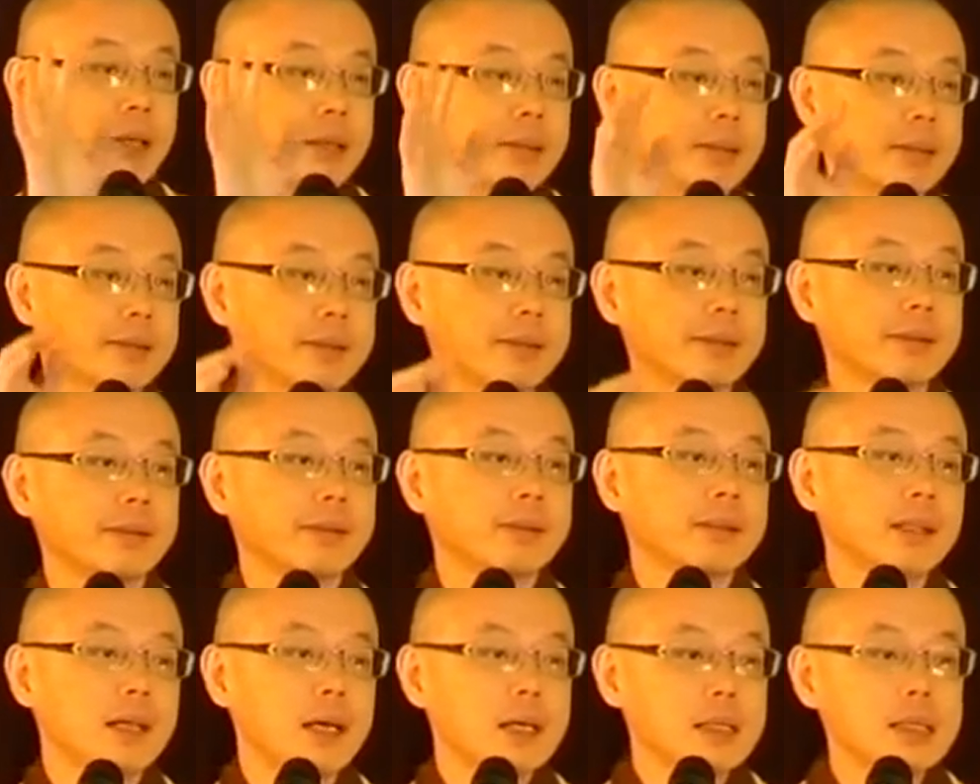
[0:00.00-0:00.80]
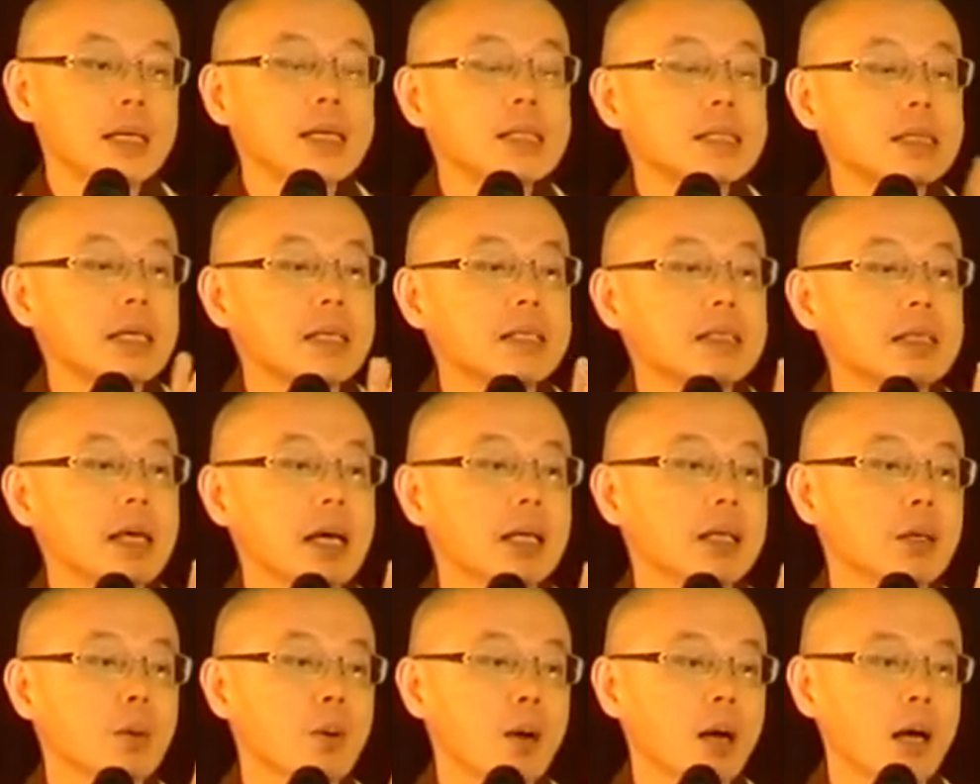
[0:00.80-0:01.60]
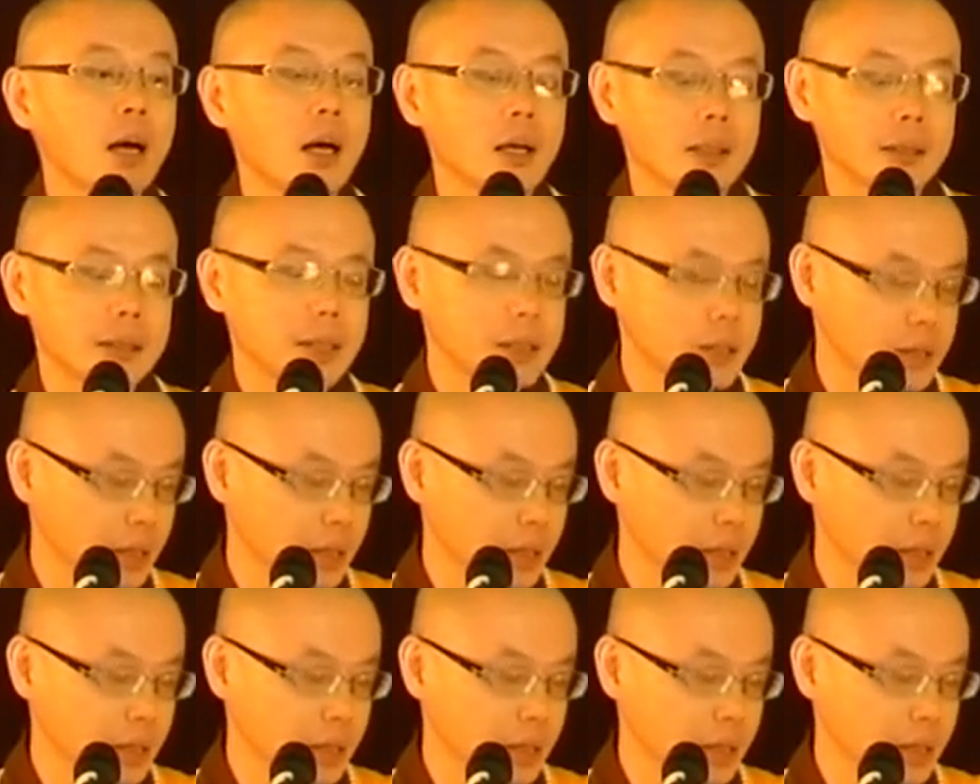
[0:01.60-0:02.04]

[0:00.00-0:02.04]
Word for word: 了。再减价的话，那